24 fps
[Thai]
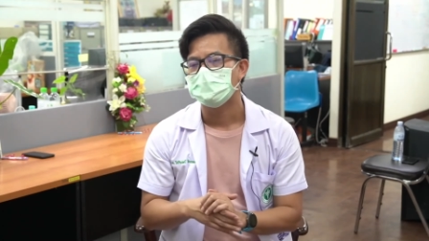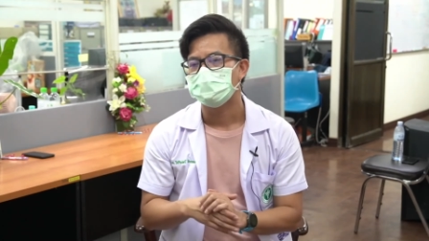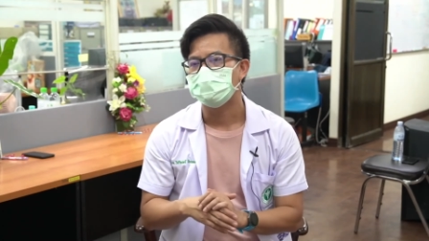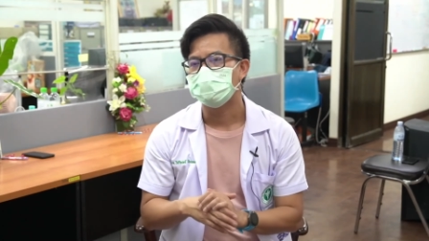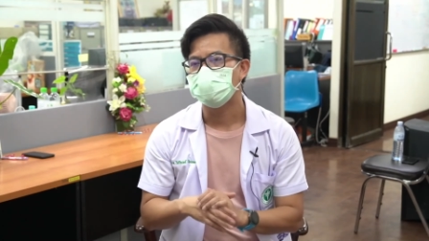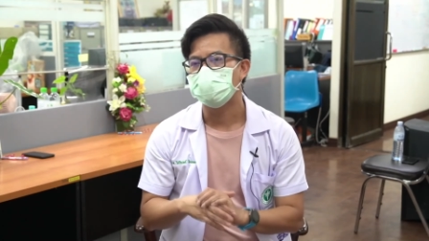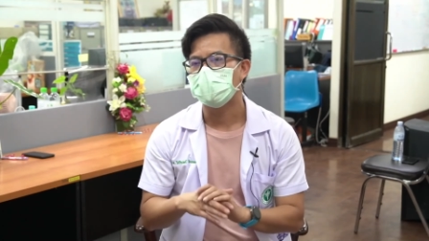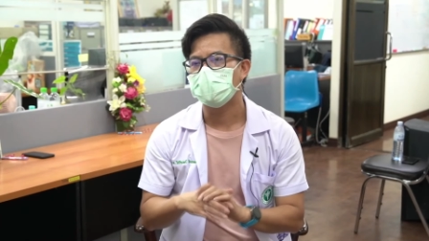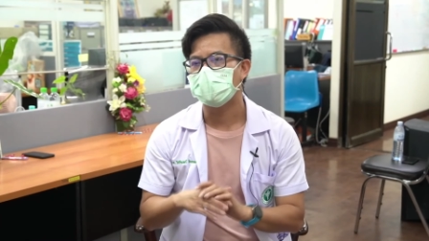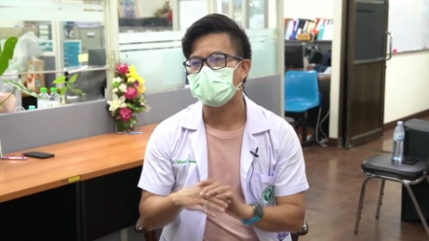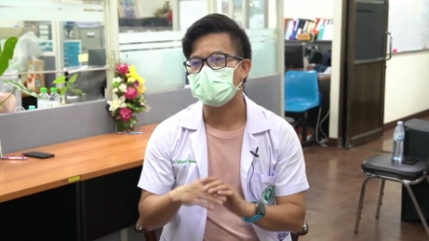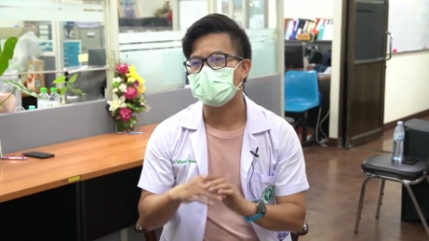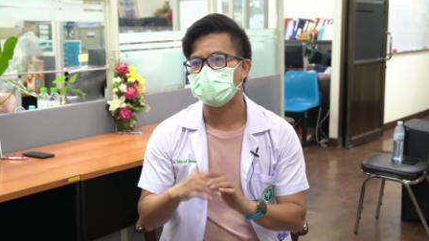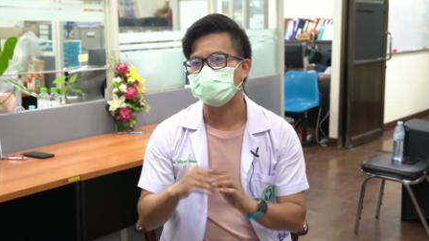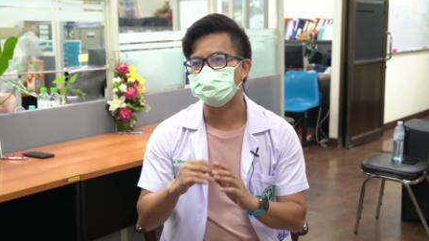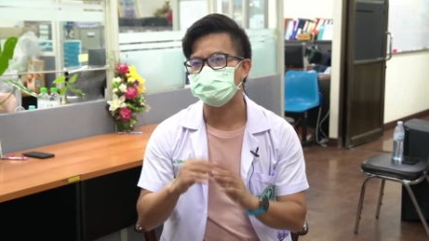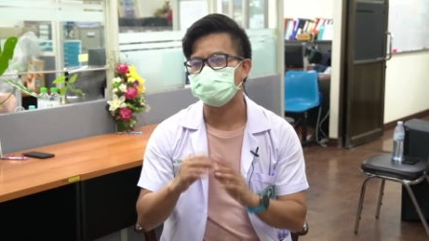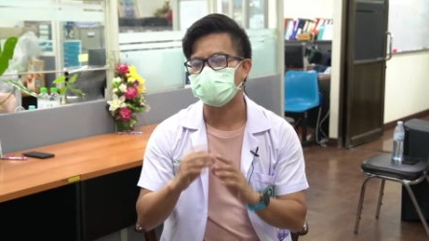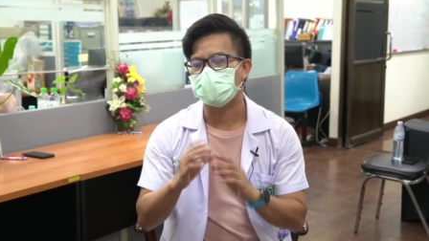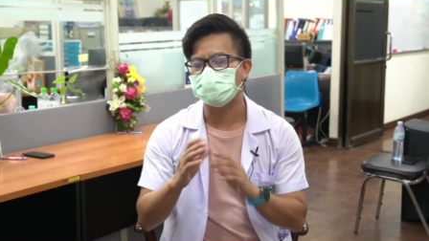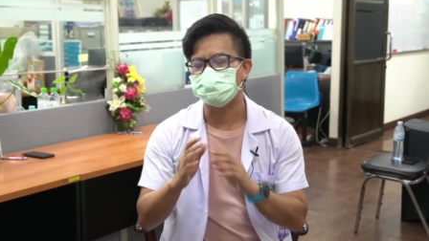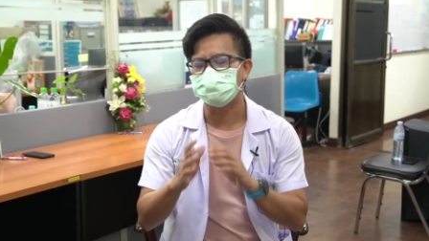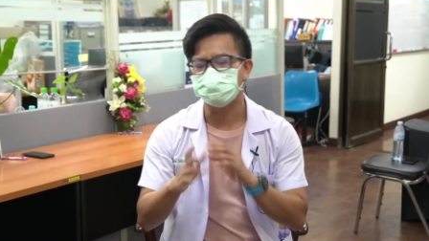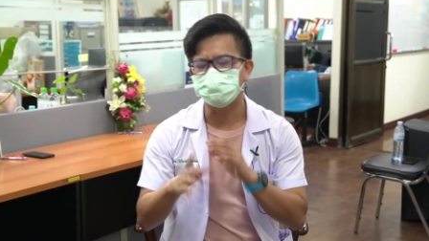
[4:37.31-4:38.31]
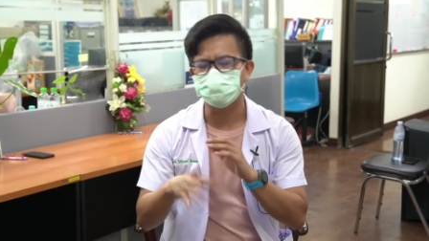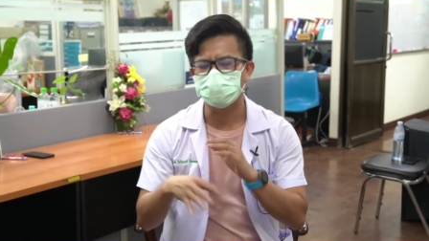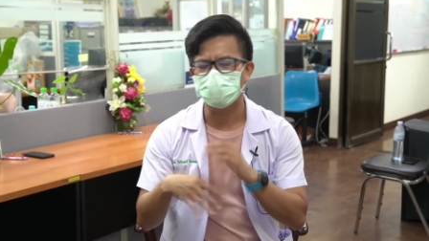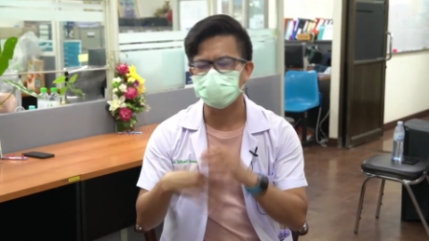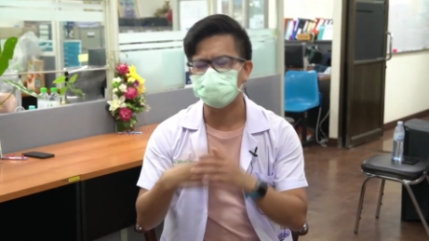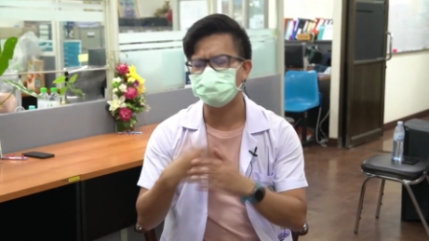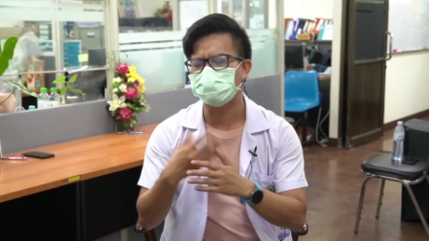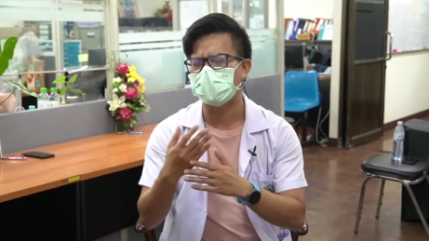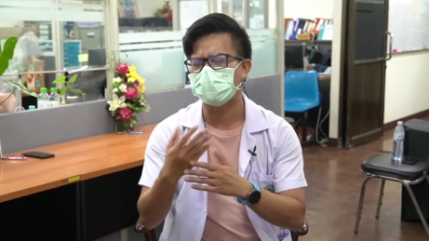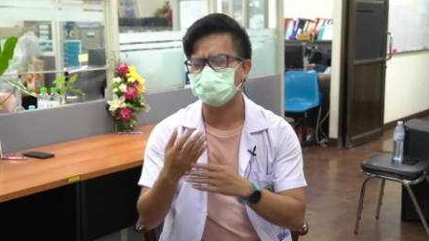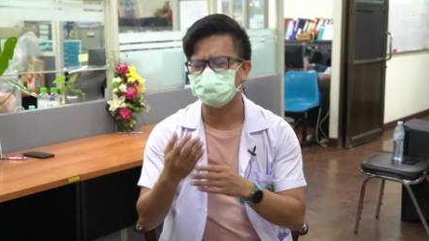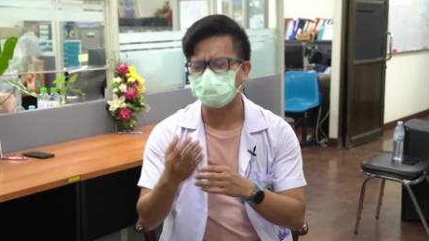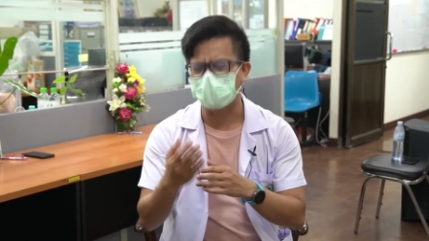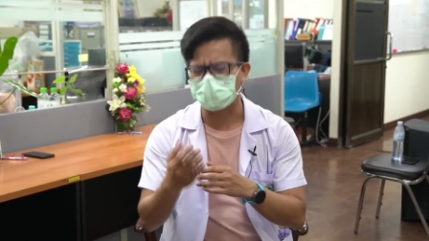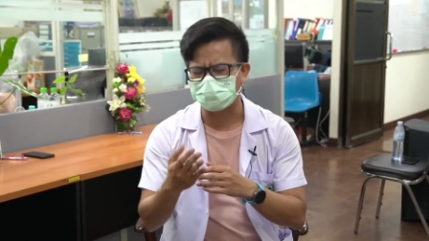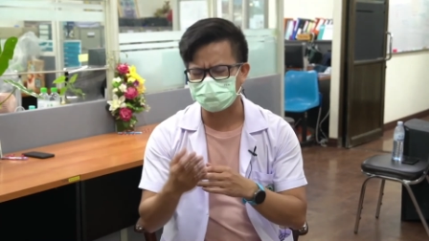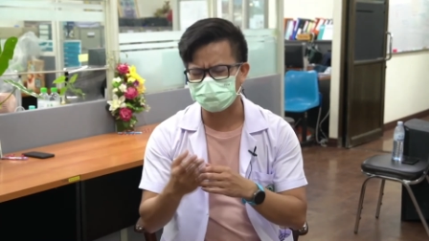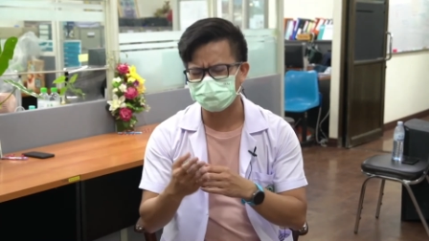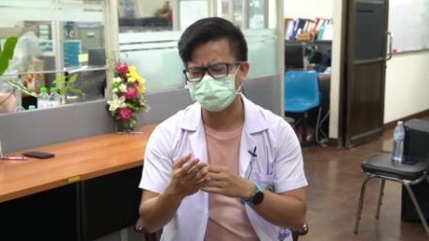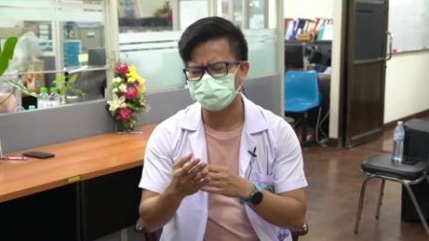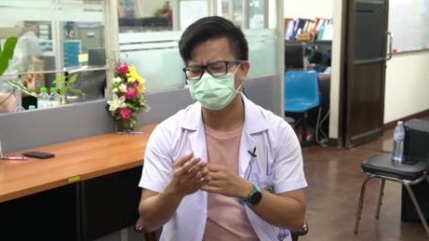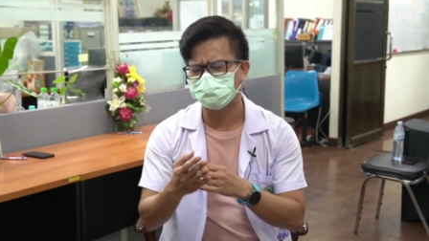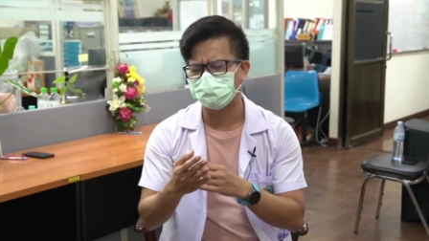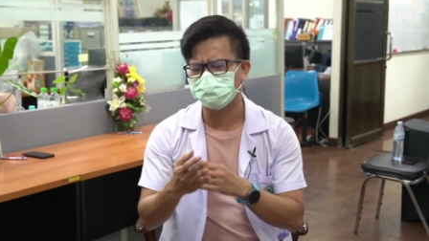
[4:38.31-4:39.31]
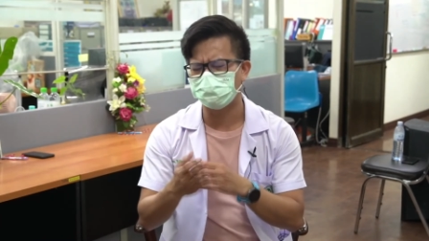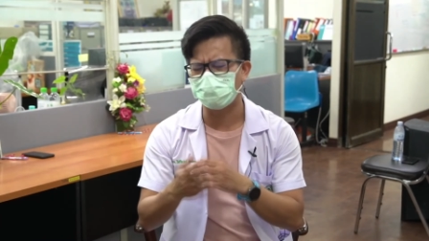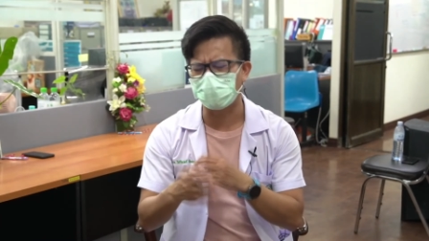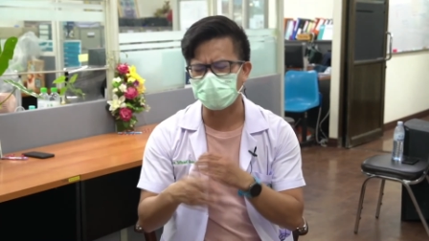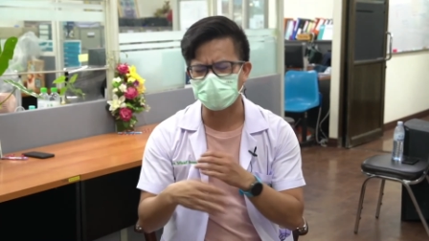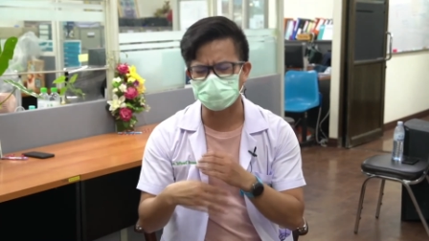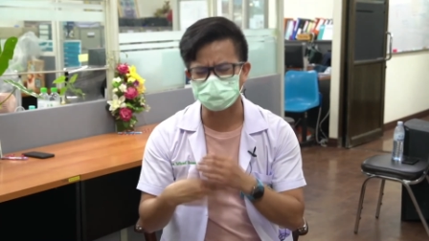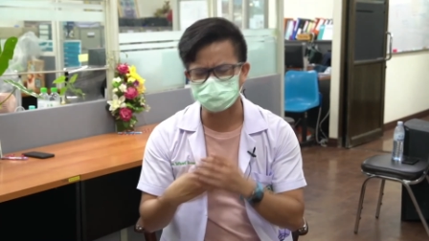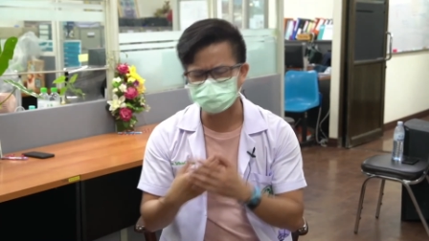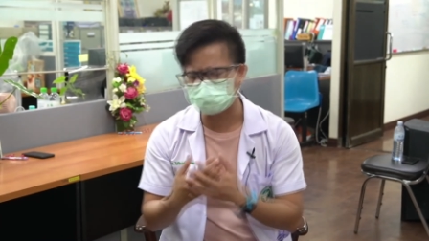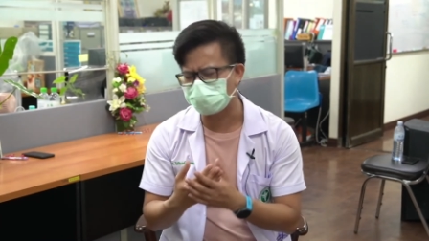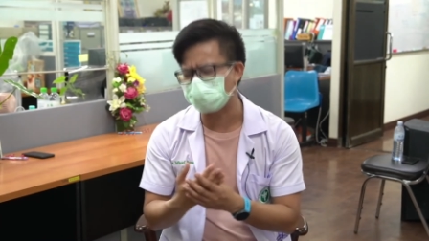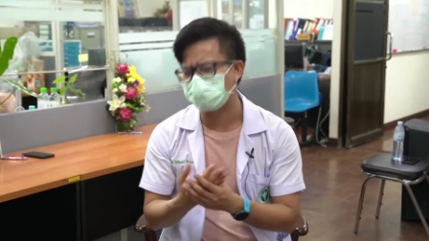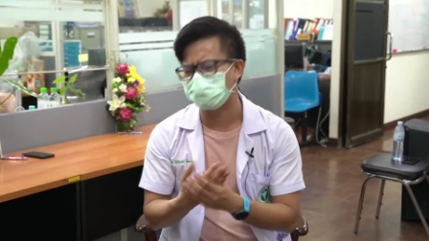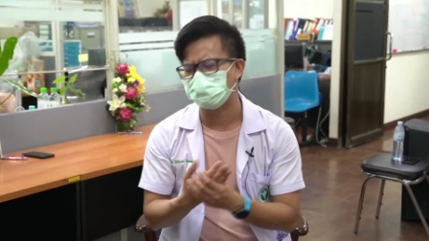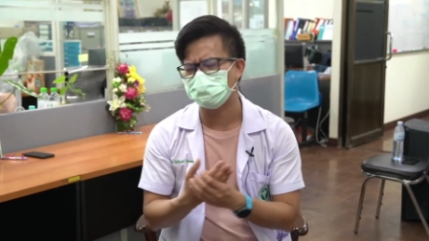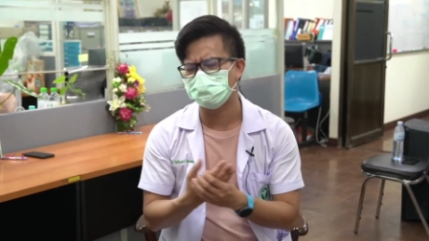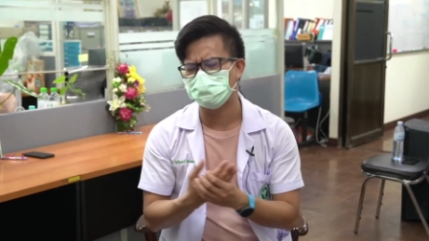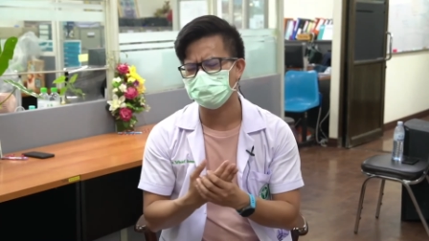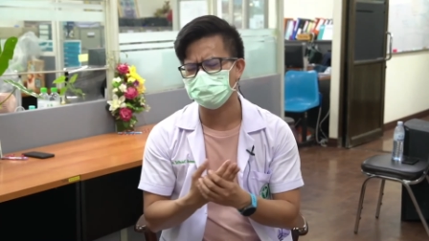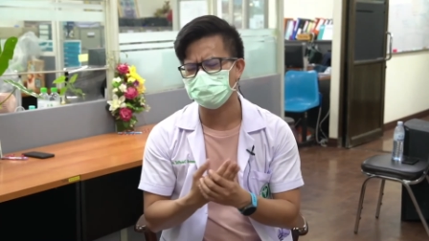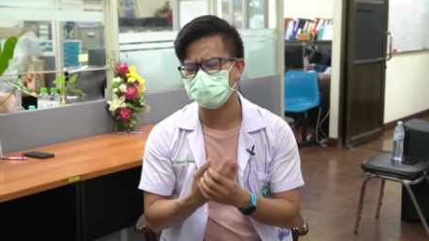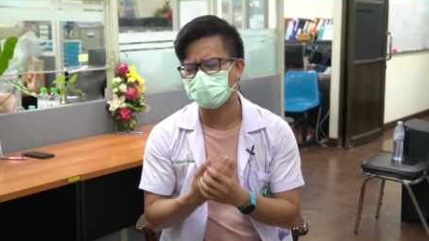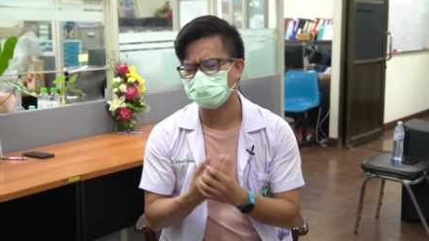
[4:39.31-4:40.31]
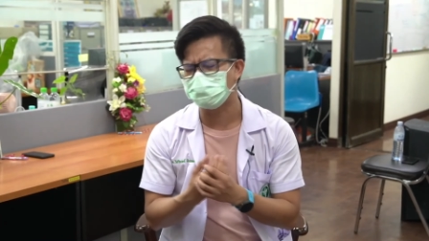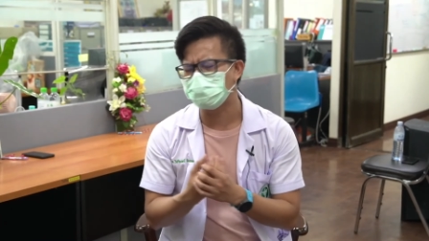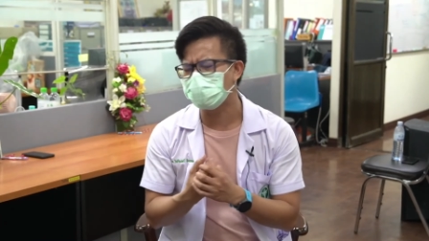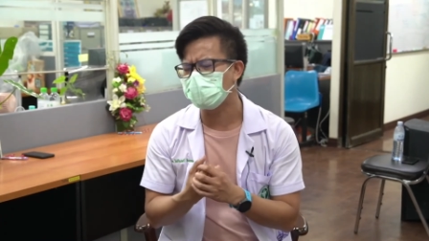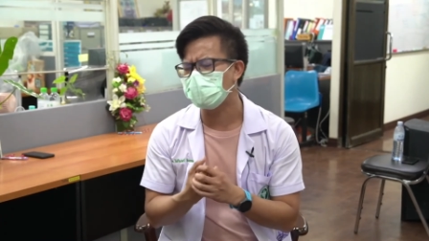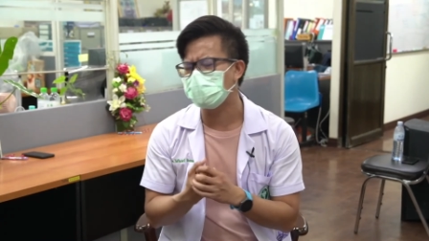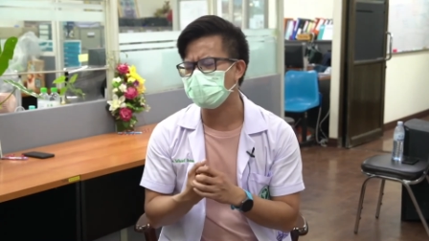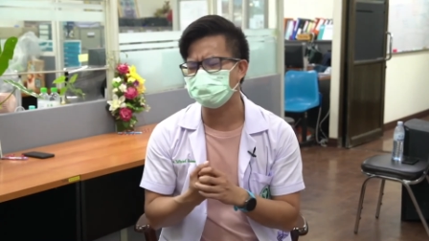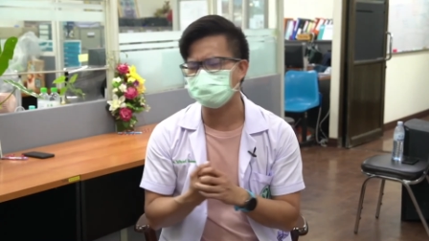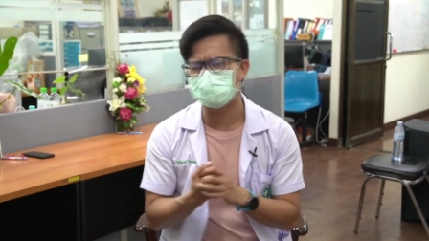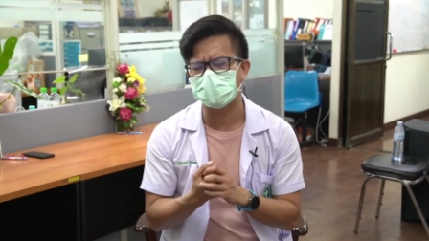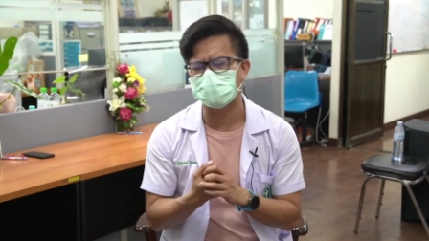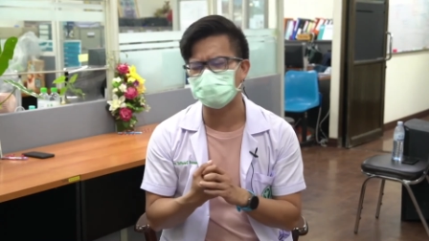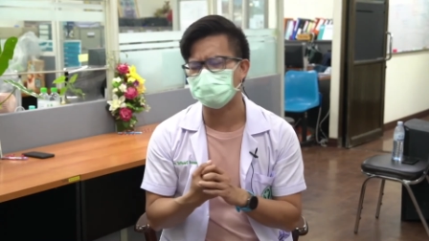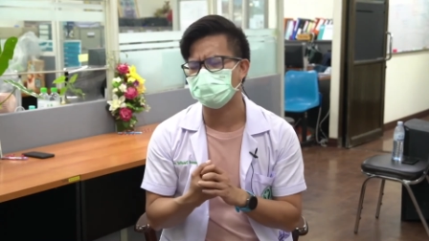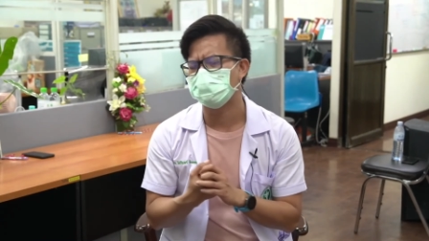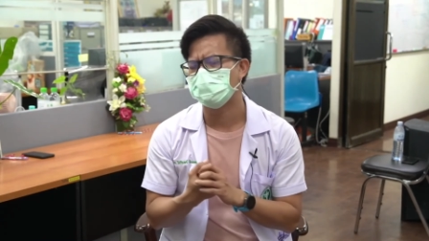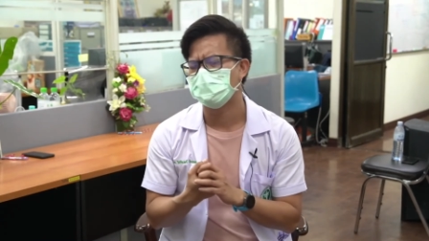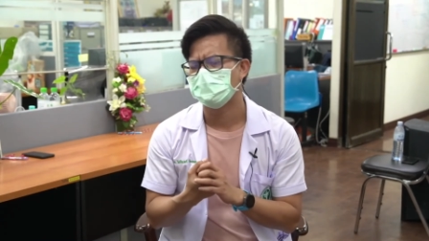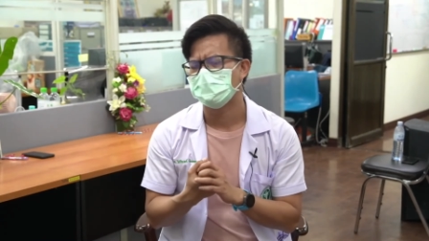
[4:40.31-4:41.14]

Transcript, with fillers: เพื่อการใช้ชีวิตให้มันแบบปกติเหมือนเดิมเนี่ย